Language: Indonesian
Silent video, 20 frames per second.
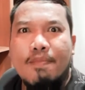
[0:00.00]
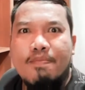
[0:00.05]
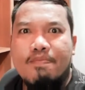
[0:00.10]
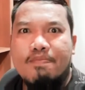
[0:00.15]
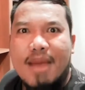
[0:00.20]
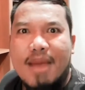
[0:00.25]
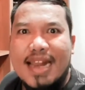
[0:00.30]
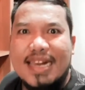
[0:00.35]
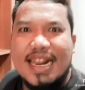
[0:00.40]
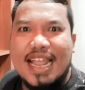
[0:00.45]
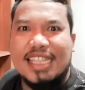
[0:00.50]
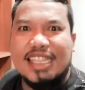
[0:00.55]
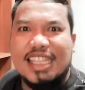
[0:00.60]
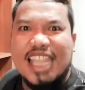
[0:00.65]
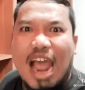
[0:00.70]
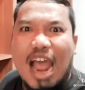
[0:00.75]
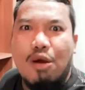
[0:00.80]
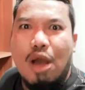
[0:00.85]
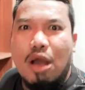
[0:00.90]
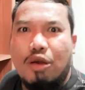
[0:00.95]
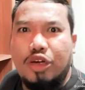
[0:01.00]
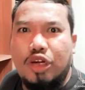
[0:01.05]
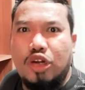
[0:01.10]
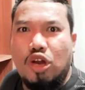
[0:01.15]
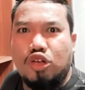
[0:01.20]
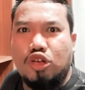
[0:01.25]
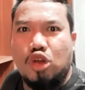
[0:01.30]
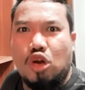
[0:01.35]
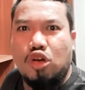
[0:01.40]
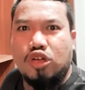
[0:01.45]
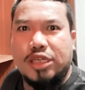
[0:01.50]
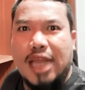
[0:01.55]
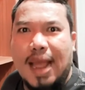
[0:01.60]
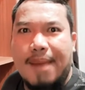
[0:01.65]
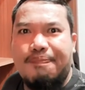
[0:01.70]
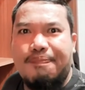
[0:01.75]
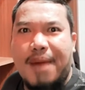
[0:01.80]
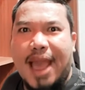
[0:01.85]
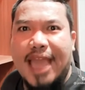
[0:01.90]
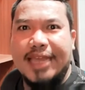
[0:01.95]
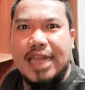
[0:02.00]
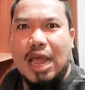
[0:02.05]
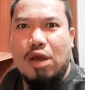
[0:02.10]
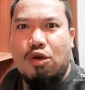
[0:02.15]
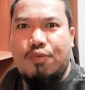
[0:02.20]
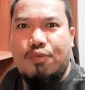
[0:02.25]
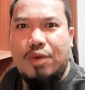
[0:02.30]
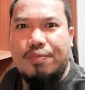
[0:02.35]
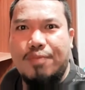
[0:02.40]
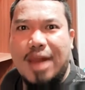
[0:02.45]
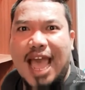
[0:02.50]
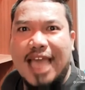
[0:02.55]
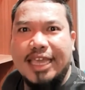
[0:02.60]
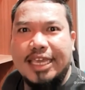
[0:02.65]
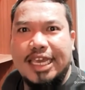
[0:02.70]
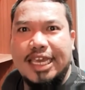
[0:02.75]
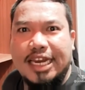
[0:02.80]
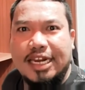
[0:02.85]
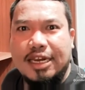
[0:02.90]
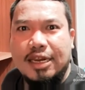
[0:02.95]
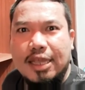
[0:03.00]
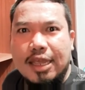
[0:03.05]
Mana tahu aku dinosaurus ngapain, aku belum lahir.